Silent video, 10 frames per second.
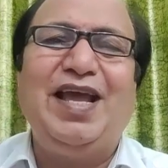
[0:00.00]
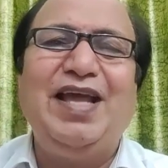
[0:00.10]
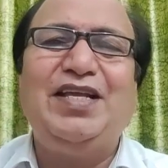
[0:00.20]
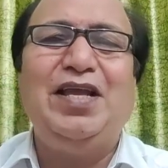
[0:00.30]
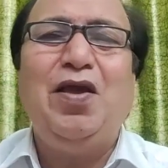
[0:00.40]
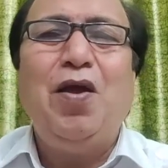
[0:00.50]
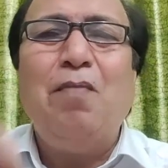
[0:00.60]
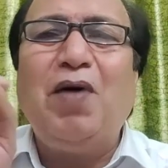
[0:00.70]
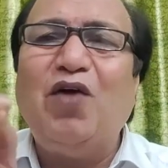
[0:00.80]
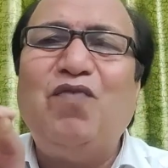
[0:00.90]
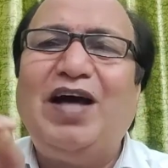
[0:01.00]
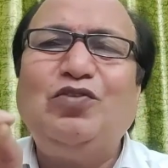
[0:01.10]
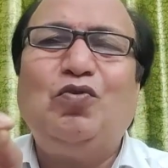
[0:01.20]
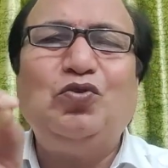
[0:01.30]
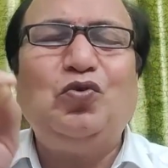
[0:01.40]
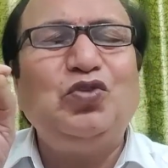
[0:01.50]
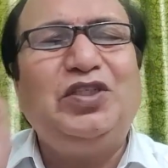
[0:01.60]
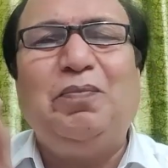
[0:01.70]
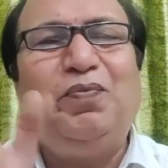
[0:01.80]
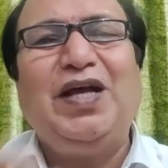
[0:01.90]
यह है कि भगवान को जो
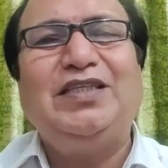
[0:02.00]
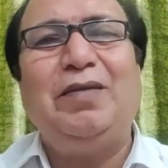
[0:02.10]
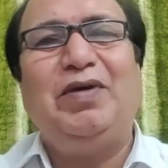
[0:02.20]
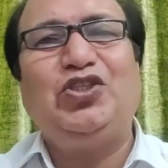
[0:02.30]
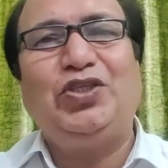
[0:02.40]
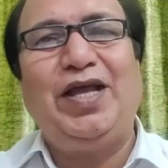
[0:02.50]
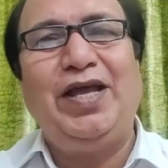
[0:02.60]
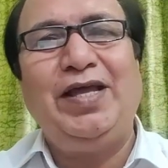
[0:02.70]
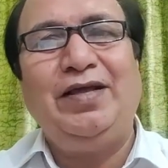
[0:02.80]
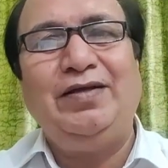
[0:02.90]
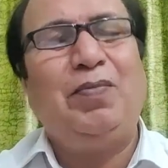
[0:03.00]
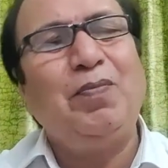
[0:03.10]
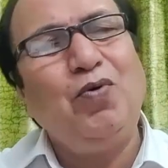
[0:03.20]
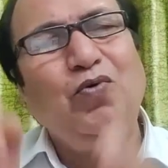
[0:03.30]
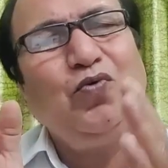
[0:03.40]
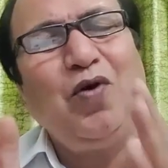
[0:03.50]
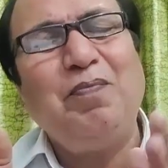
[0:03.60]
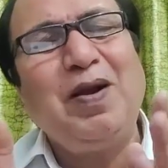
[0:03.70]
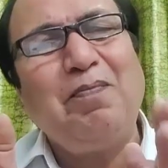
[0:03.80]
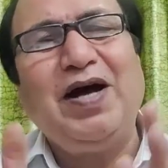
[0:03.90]
जिज्ञा से बसते हैं प्रभु उनको
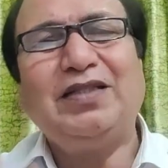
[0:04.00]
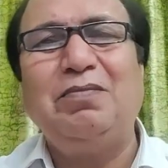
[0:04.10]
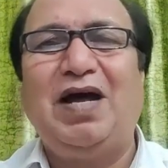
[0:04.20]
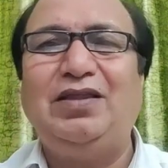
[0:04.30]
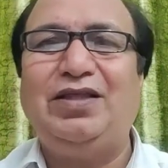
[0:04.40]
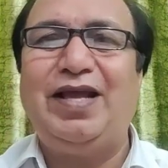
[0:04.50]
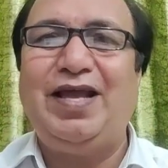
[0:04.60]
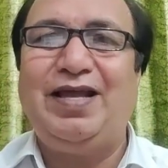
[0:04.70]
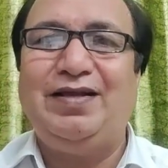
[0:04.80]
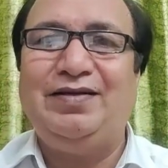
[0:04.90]
अपना भक्त मानते हैं